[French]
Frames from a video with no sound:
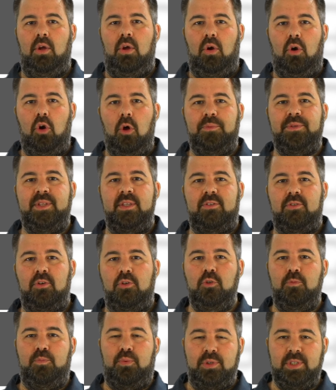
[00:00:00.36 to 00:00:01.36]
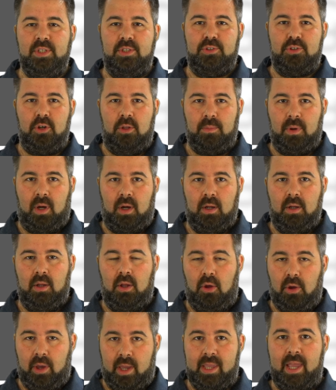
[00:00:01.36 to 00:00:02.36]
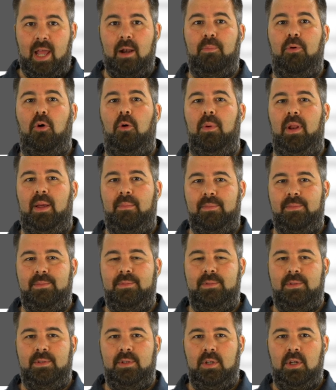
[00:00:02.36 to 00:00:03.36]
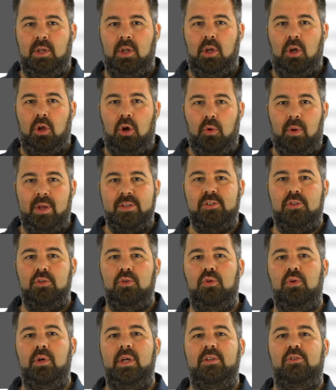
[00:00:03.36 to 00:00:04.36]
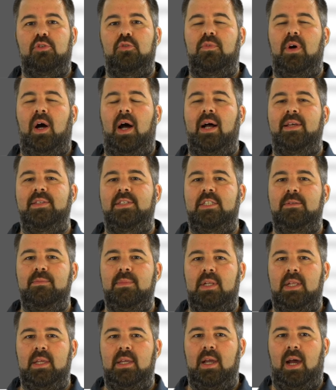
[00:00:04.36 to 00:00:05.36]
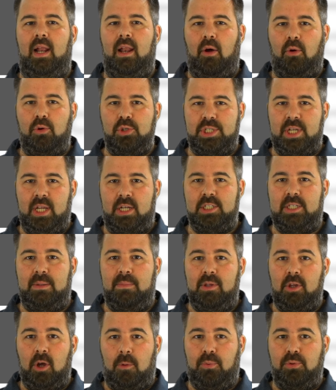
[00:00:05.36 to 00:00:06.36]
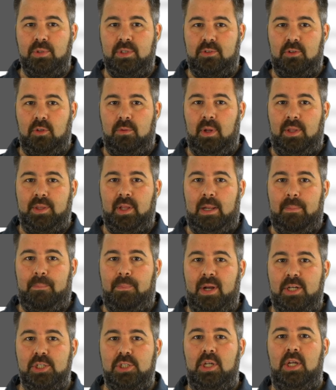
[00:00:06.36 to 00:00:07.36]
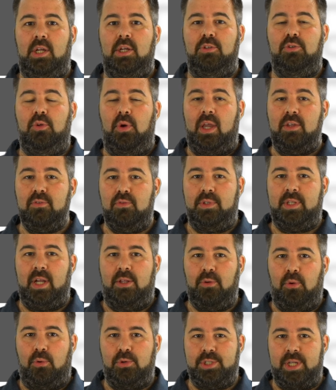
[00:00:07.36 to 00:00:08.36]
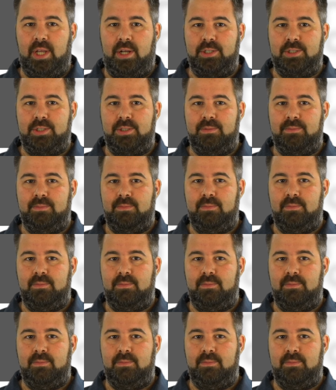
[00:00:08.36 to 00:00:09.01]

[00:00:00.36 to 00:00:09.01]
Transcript: L'obsession du positionnement, un réel problème. Le SEO est souvent assimilé à la recherche des meilleurs positionnements dans les pages de résultats de recherche.